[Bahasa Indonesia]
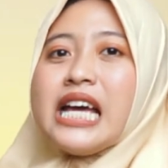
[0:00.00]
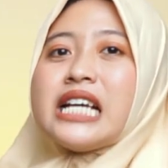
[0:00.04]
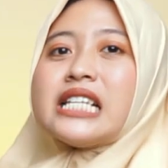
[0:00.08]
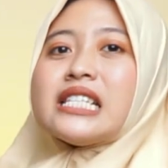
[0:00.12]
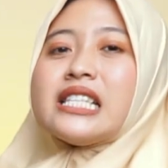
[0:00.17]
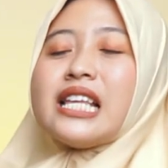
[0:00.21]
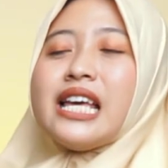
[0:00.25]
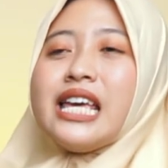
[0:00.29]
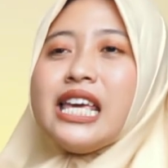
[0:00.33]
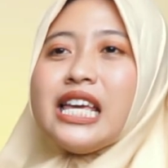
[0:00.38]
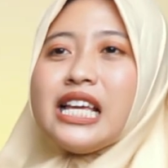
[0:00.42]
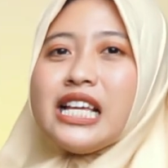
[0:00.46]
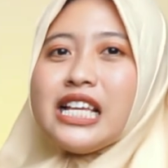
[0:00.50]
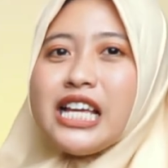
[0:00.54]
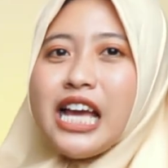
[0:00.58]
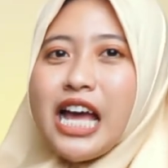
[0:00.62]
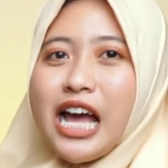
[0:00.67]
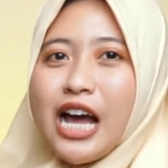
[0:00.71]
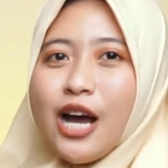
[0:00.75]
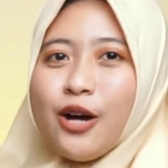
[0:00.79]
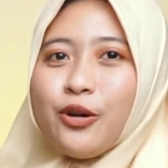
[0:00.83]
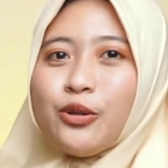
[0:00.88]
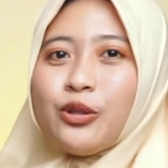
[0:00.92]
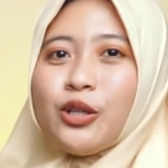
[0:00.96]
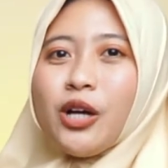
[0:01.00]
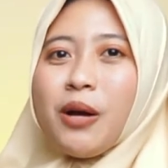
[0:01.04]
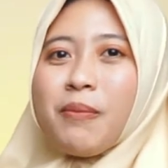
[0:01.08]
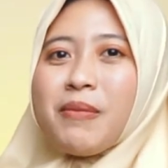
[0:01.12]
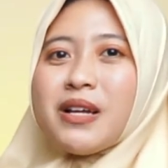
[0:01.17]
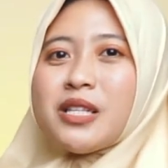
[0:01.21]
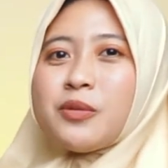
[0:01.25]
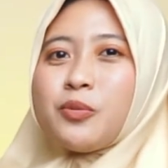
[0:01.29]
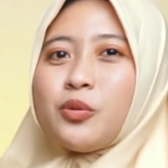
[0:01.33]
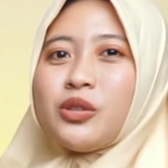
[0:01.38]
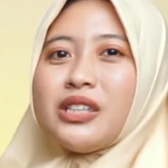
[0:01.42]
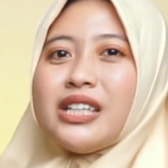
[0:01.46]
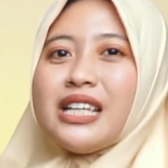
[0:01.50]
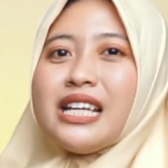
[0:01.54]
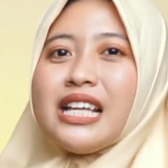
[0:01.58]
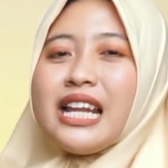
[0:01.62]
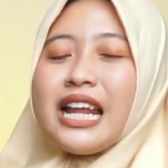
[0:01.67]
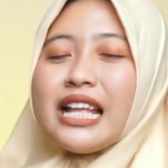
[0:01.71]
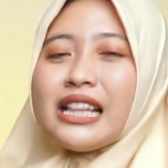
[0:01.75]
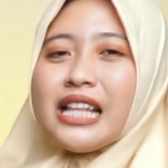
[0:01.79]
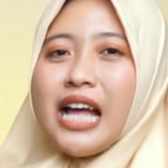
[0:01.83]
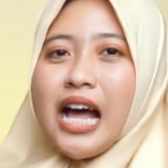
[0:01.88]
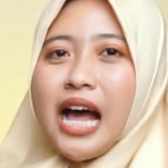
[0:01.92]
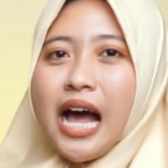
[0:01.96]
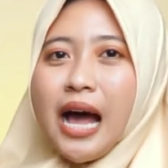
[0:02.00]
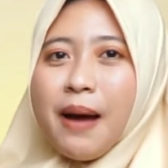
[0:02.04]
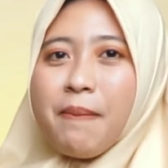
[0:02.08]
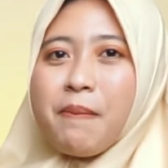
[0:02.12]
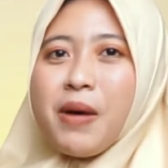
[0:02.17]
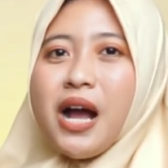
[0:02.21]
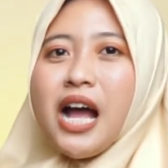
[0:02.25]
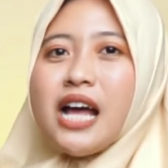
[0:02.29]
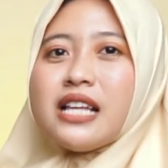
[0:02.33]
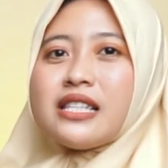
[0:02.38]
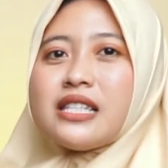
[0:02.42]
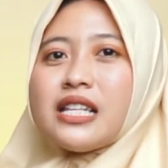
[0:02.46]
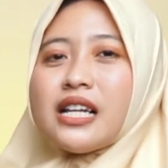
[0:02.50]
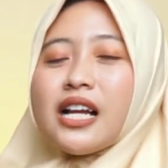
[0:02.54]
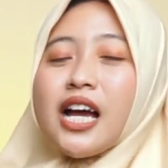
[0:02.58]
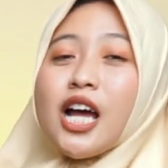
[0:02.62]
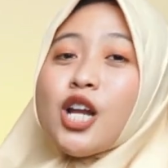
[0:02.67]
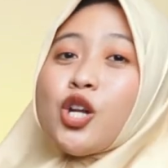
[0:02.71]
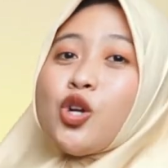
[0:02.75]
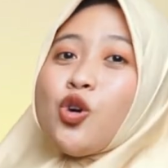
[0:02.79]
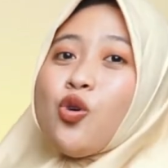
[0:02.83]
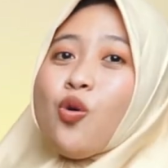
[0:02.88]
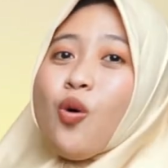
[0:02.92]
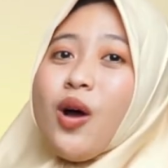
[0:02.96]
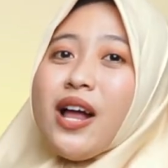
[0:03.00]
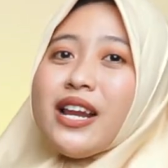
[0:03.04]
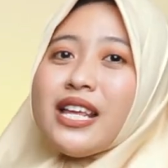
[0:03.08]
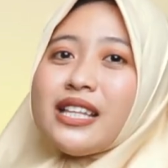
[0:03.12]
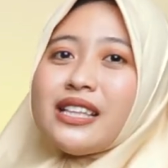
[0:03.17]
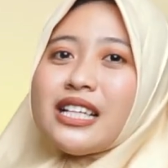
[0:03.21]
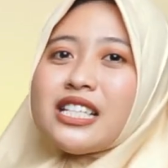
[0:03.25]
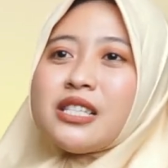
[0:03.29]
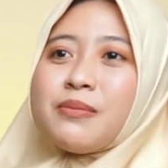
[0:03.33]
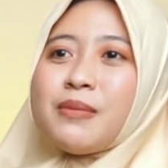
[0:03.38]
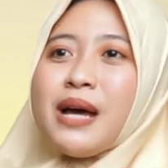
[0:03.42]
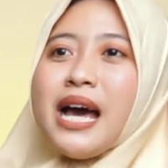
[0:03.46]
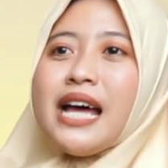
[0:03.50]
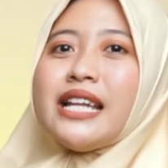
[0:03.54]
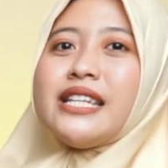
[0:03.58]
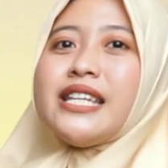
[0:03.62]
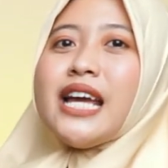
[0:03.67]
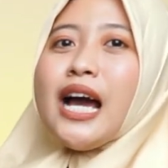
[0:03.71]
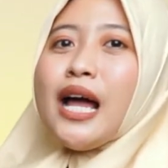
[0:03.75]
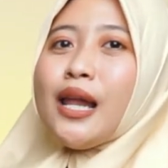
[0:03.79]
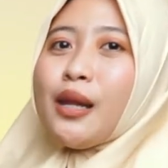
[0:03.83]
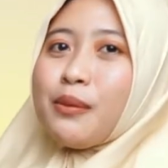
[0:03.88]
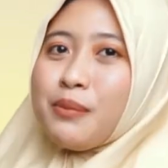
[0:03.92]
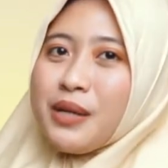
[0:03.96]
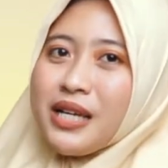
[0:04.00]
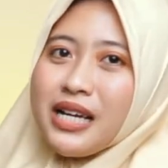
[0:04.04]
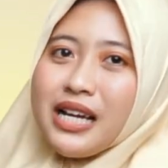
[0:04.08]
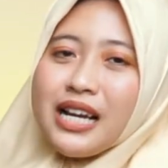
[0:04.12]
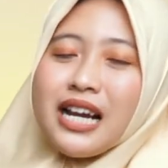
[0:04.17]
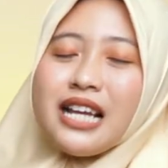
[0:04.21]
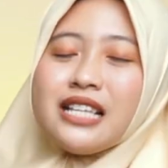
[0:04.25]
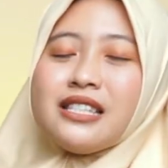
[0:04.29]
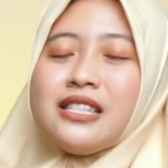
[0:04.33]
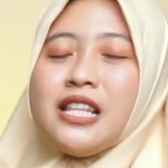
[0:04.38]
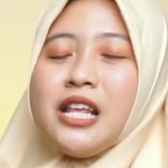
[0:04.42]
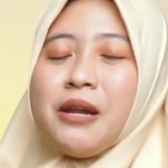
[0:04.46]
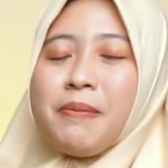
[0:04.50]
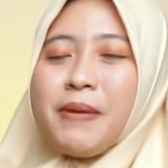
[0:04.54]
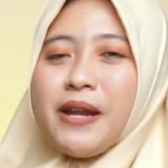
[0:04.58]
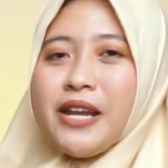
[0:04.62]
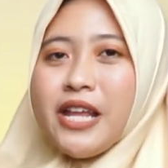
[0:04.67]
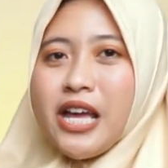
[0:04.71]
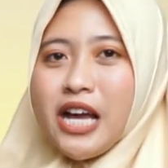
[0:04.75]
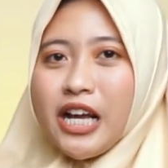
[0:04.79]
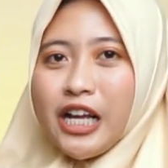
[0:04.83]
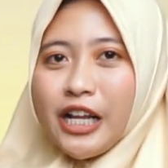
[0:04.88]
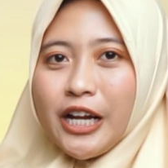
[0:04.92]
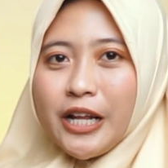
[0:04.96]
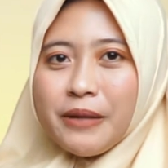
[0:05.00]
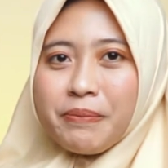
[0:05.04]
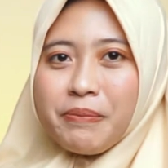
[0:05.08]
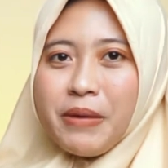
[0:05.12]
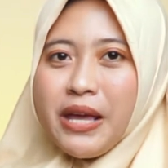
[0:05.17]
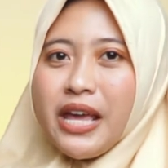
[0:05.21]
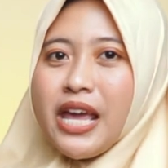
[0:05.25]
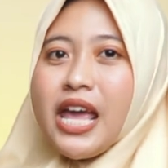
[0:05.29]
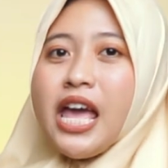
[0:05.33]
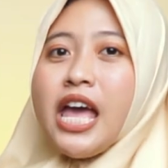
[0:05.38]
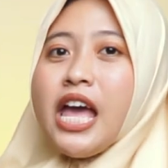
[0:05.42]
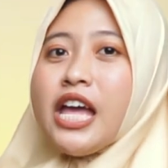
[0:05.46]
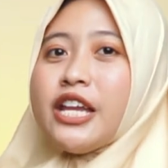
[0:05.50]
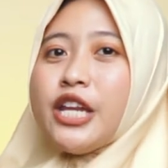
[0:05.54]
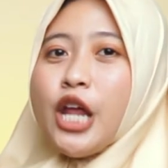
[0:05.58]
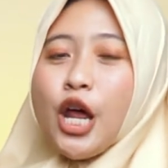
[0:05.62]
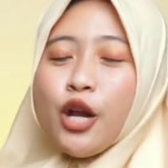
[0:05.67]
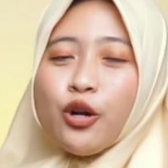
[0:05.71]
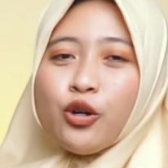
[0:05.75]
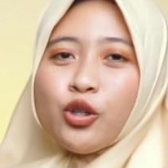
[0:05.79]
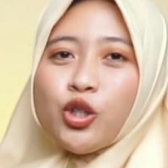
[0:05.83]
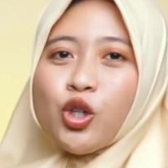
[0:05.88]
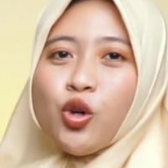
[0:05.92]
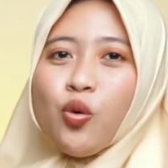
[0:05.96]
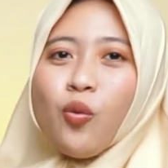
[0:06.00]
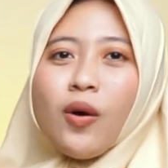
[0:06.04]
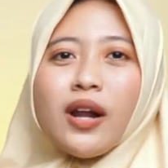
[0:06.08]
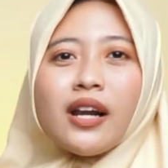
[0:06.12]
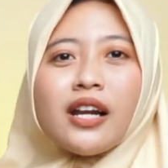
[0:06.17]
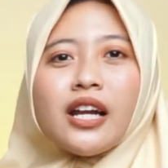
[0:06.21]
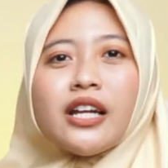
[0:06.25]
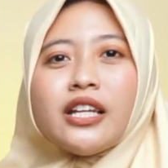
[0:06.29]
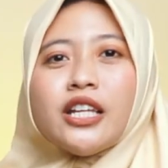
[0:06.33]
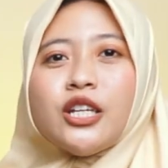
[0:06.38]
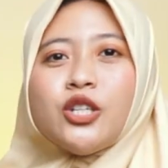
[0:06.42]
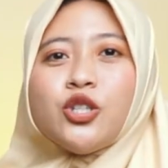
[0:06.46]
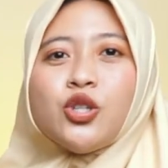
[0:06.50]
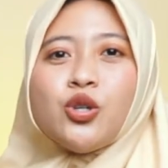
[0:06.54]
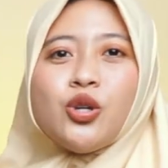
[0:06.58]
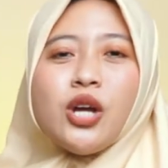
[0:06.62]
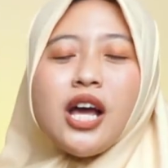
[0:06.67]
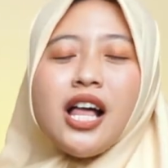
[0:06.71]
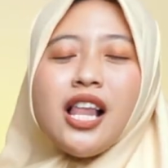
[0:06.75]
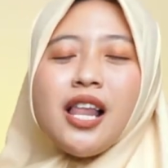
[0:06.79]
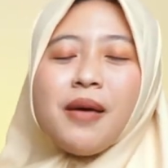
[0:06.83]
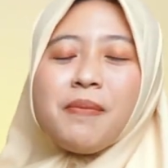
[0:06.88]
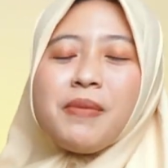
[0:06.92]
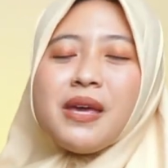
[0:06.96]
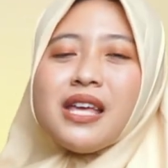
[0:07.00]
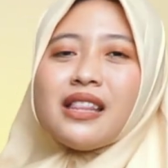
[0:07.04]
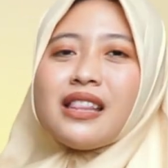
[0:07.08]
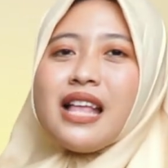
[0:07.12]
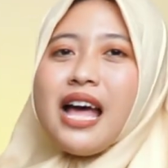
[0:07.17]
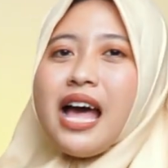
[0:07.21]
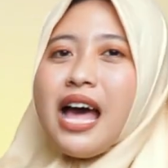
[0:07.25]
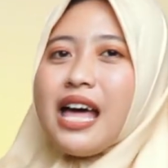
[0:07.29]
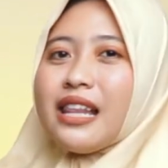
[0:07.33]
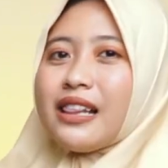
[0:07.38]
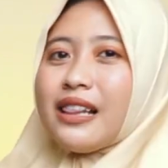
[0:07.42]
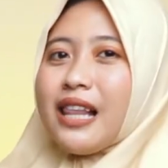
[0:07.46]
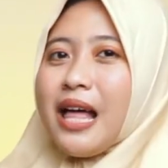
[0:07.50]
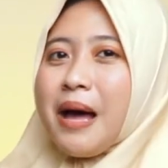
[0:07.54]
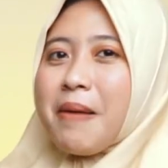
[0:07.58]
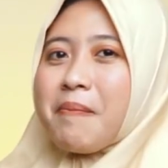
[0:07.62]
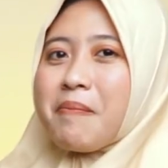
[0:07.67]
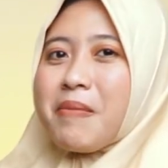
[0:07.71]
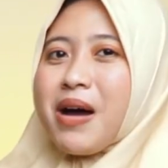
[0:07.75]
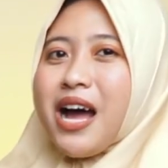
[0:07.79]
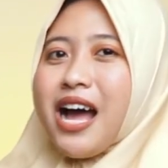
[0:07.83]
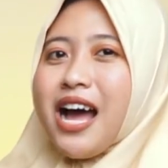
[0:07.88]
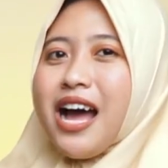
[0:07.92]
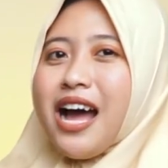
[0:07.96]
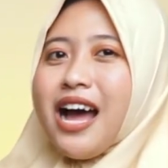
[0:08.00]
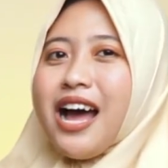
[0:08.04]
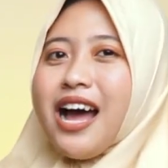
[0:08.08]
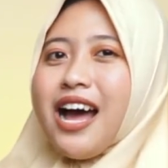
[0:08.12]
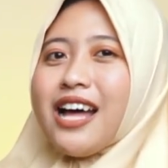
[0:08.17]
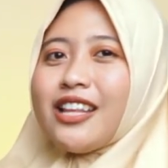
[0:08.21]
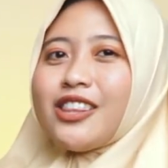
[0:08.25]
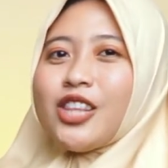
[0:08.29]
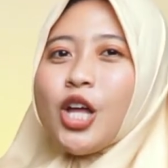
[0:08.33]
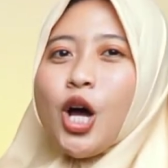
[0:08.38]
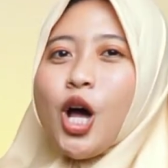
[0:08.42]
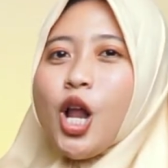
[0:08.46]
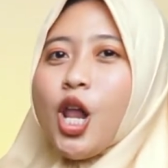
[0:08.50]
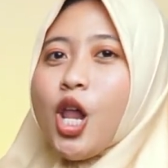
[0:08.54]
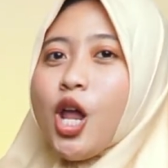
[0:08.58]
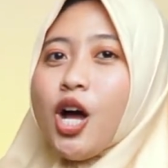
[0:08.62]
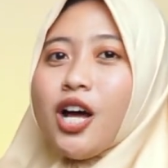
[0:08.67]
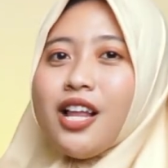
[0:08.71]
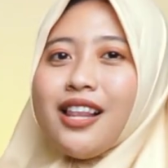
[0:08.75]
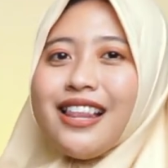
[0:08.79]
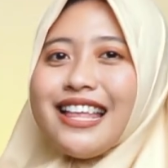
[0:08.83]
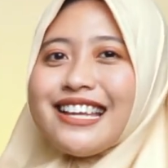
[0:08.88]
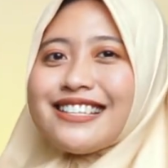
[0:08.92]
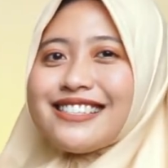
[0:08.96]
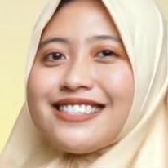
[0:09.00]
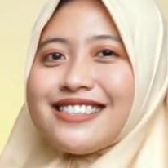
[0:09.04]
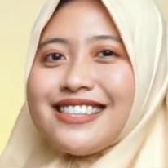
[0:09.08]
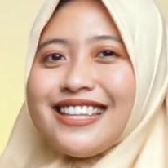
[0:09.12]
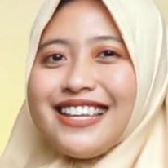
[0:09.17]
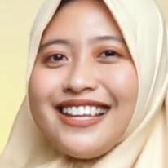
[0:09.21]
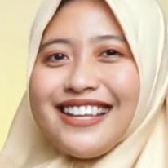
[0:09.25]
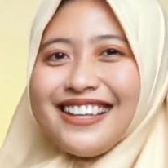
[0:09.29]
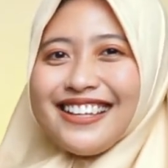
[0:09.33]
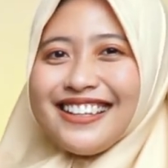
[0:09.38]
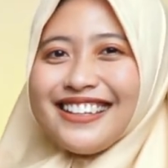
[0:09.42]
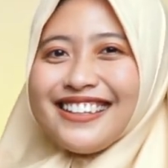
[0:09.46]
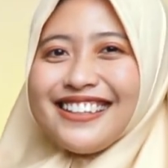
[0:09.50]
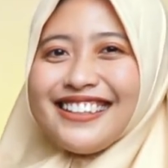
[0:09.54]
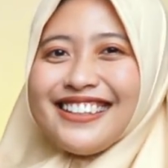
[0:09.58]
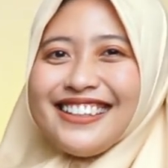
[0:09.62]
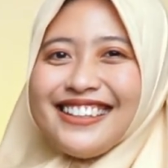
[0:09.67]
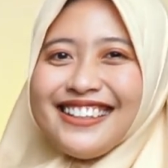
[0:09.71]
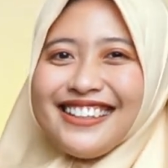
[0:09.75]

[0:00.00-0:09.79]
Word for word: Sehingga untuk emas putih grade A menghasilkan kualitas bahan yang lebih keras daripada yang grade B. Dan untuk warnanya juga lebih tahan lama atau long lasting.